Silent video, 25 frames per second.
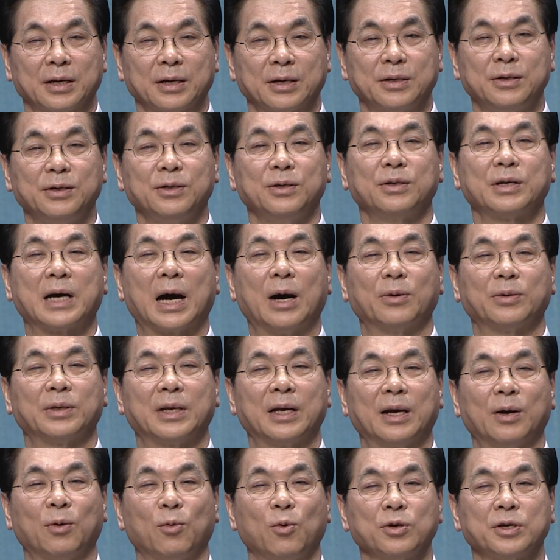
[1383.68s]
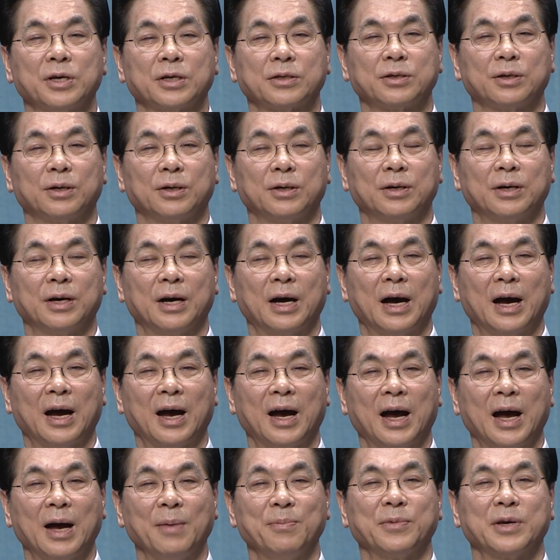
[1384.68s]
그 가운데 오셔서
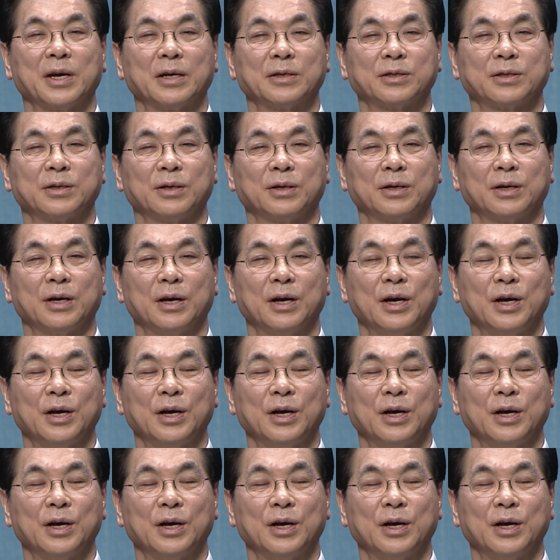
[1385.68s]
함께해서